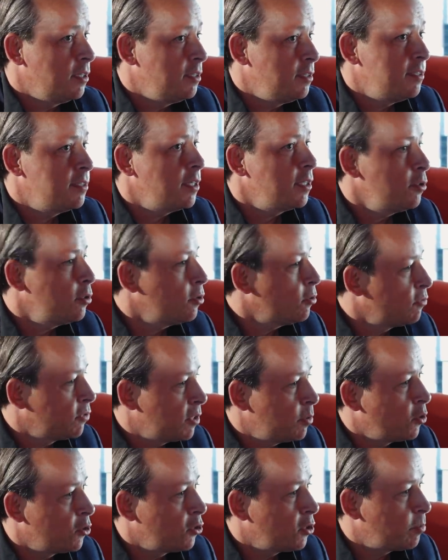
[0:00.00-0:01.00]
Les designers ont
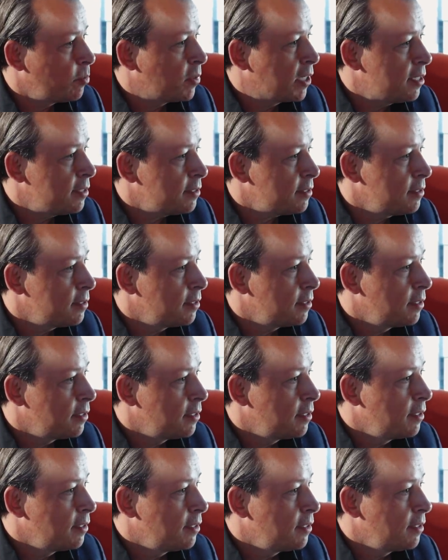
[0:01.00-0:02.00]
vraiment leur place
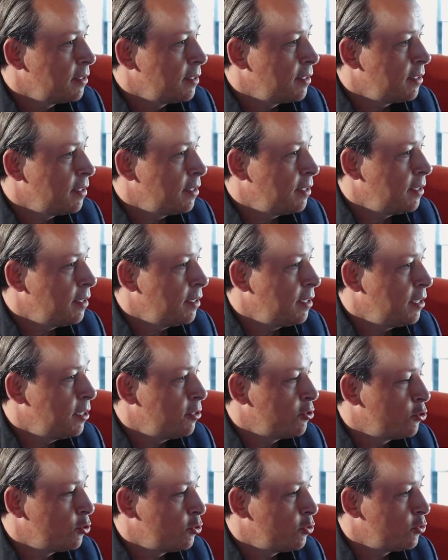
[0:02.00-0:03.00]

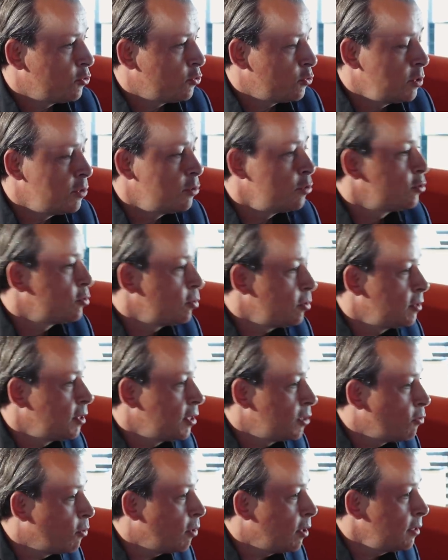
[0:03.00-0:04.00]
et je suis de ceux
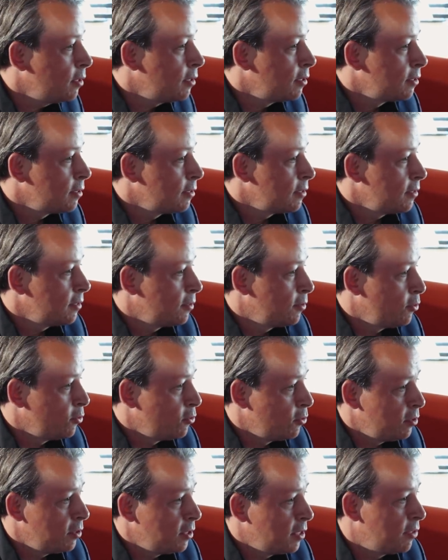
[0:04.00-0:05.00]
qui croient que
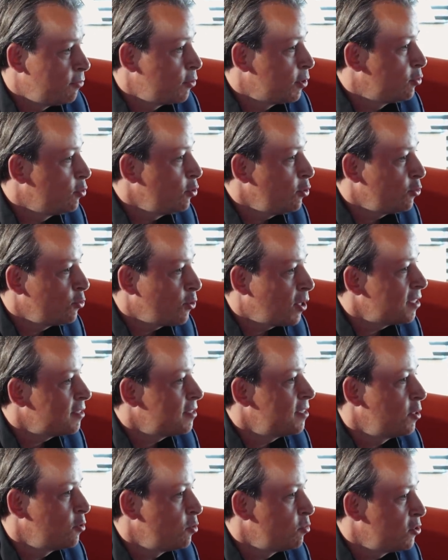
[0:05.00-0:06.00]
la voiture doit
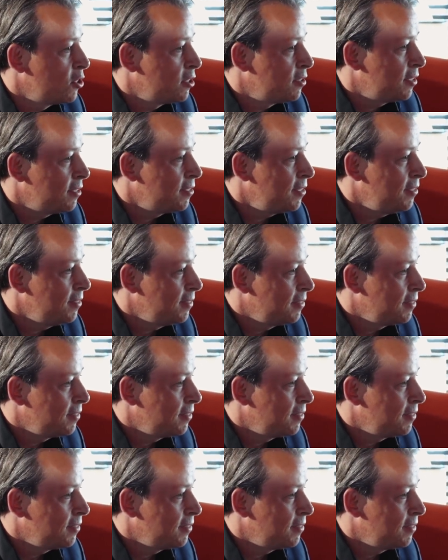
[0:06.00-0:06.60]
rester un objet sexy.